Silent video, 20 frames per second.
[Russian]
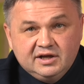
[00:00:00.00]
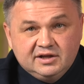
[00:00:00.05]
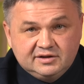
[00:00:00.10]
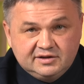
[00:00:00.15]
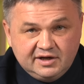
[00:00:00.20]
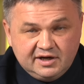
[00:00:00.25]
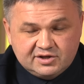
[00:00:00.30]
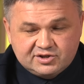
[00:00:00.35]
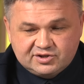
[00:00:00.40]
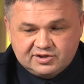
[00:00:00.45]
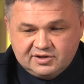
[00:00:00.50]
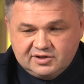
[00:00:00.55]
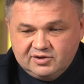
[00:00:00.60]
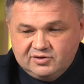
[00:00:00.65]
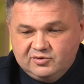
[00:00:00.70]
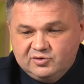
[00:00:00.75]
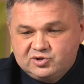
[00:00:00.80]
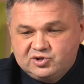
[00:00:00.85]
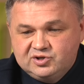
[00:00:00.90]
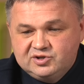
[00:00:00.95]
Также
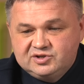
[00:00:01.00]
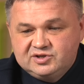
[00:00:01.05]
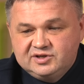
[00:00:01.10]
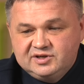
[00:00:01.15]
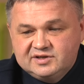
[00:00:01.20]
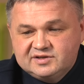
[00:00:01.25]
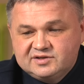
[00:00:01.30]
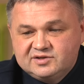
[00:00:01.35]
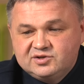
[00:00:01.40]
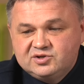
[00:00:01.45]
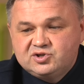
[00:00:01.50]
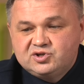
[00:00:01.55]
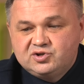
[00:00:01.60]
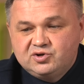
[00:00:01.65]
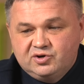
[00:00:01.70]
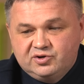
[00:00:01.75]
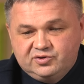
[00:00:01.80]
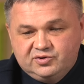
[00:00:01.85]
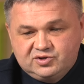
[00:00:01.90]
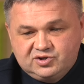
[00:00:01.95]
очень интересна
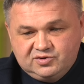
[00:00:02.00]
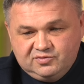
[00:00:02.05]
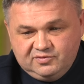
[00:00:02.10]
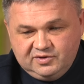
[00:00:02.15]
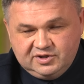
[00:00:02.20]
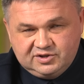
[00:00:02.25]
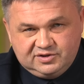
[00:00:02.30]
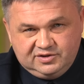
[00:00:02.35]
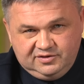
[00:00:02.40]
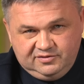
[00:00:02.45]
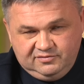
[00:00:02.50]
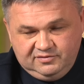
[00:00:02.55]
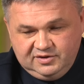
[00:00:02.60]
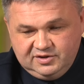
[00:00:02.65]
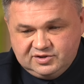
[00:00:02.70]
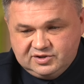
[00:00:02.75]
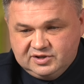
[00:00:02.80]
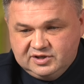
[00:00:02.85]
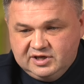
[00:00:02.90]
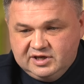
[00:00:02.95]
еще одна еще важная
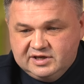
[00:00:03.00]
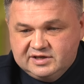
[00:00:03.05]
вещь.